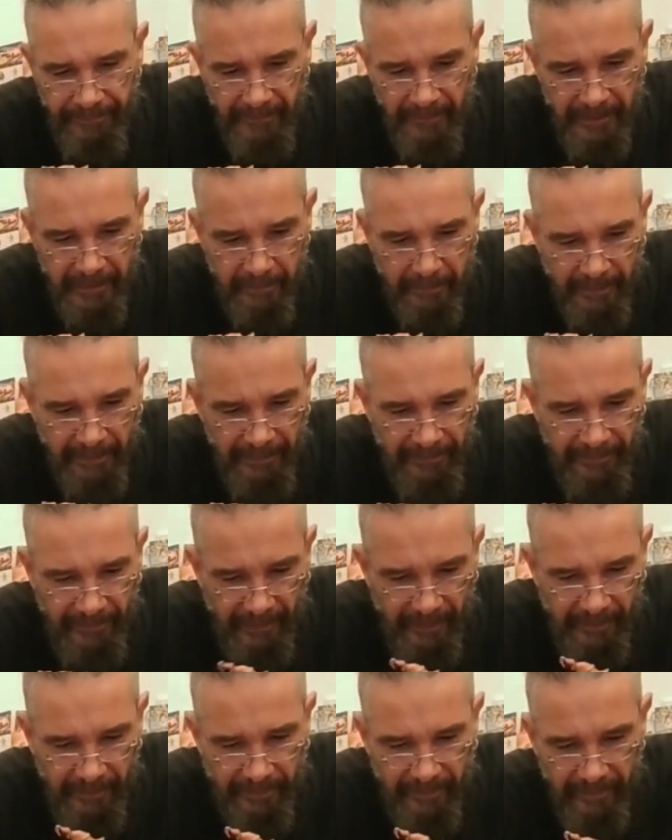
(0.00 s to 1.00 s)
ich meine, die
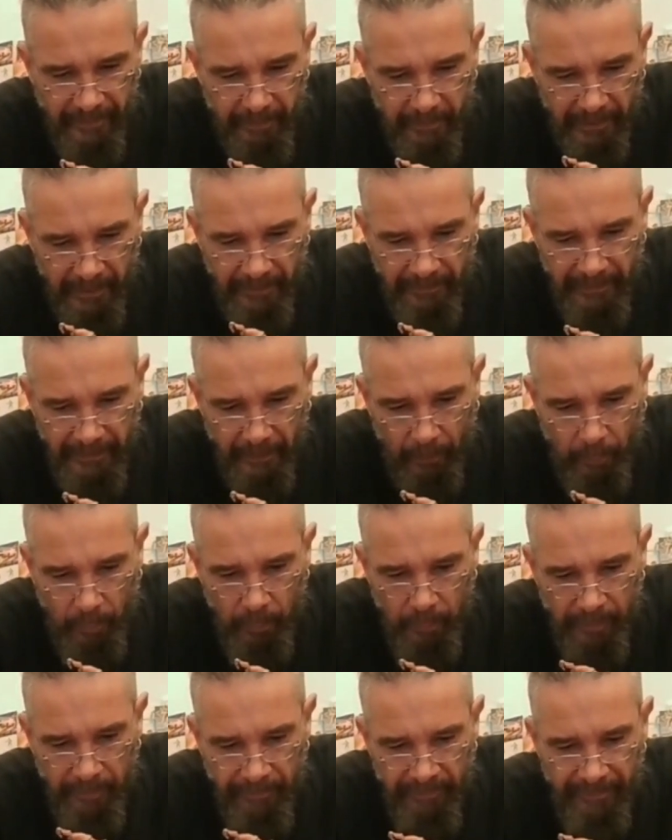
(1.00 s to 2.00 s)
Serie ist jetzt mittlerweile
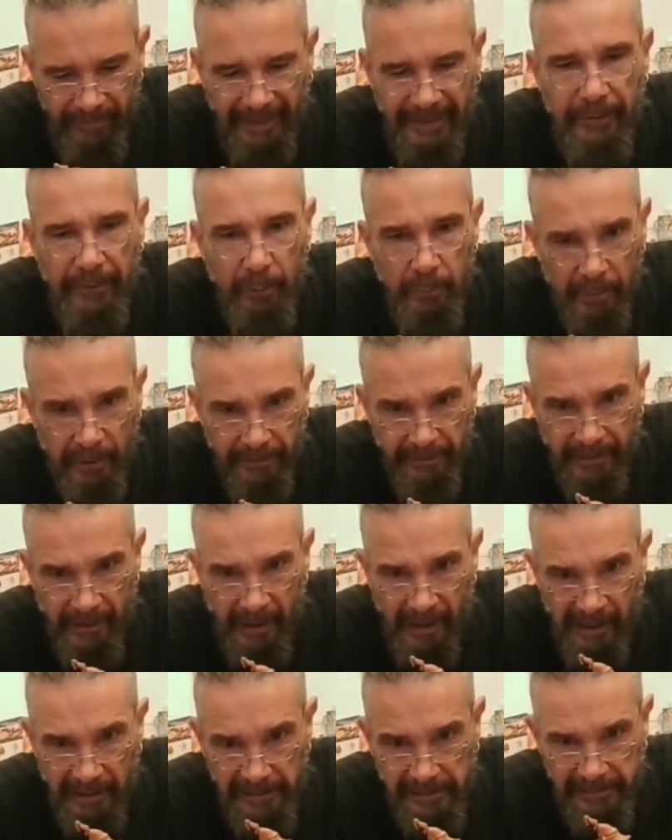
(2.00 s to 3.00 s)
auch weit über ein
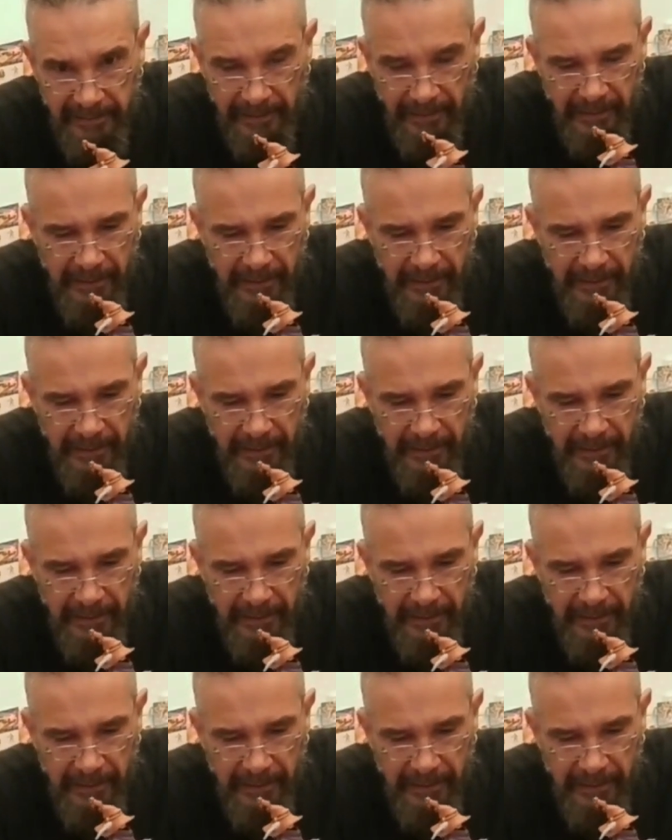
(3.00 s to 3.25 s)
Jahr alt.